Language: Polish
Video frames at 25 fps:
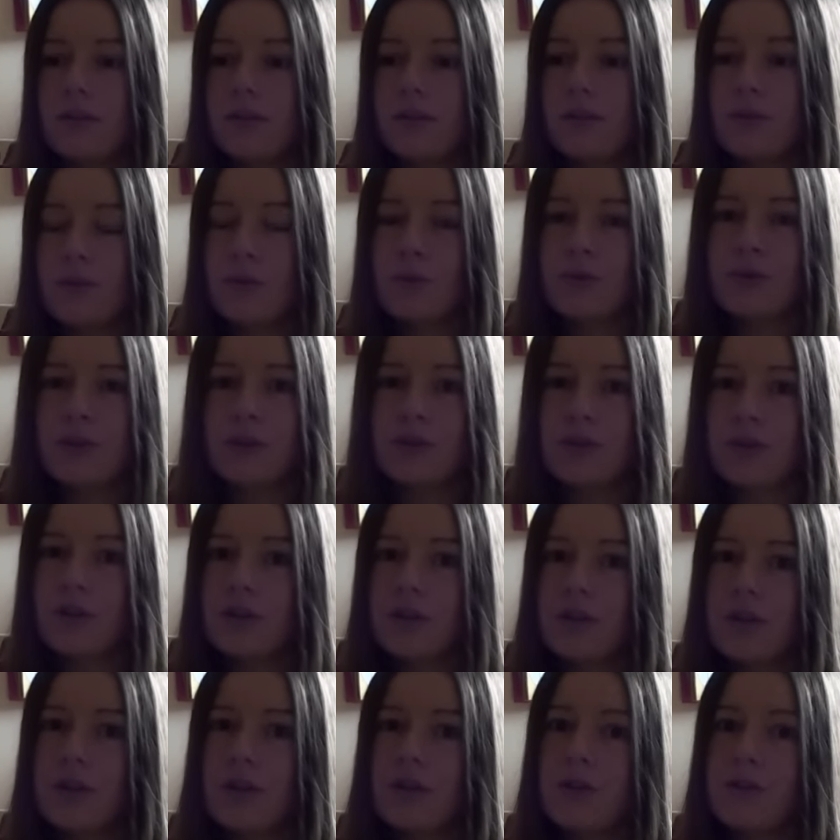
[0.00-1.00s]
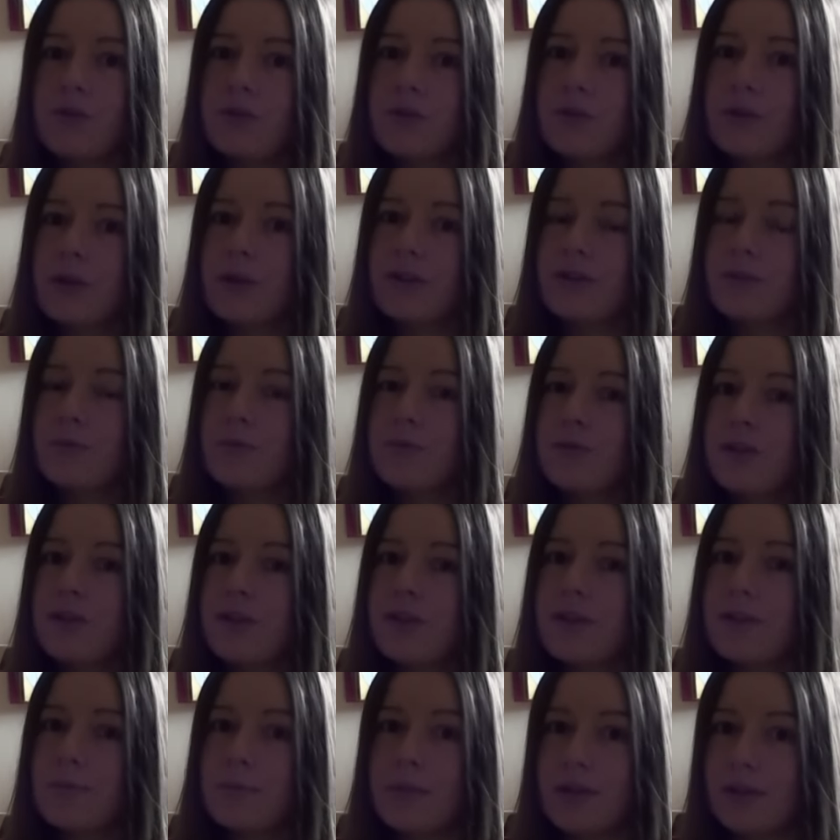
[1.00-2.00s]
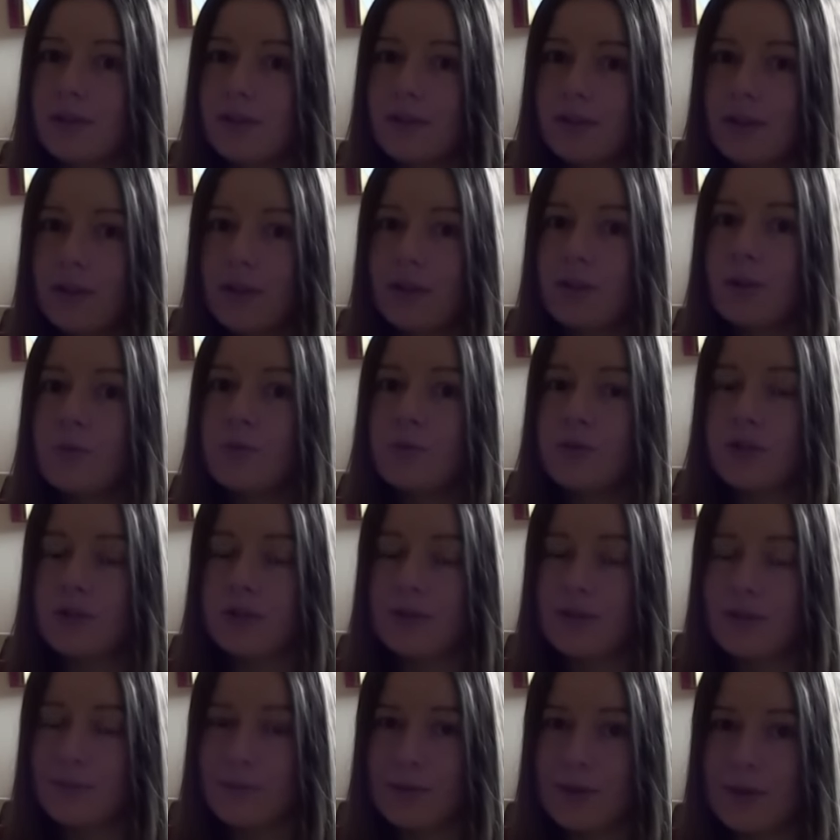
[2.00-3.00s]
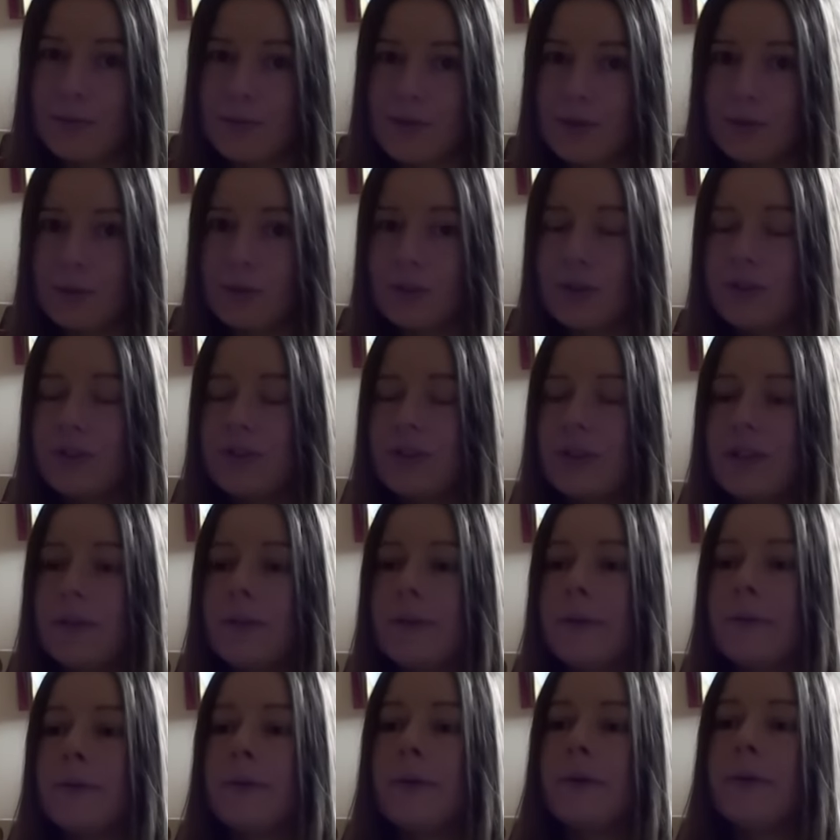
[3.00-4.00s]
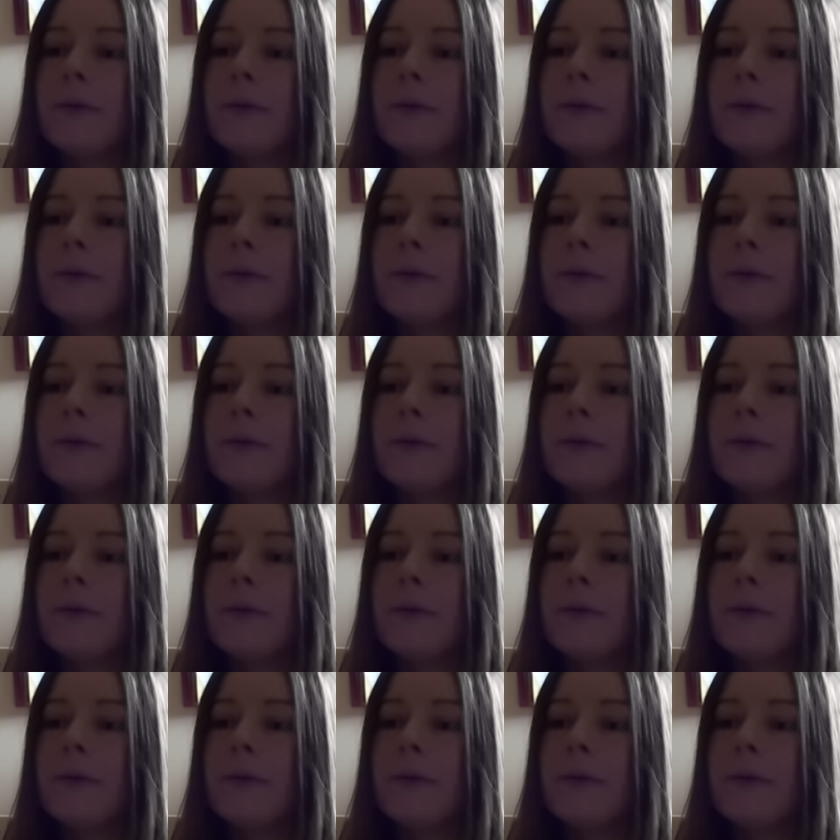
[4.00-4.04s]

i chusteczki higieniczne okazały się niezbędne i dobrze, że zabrałam je do kina.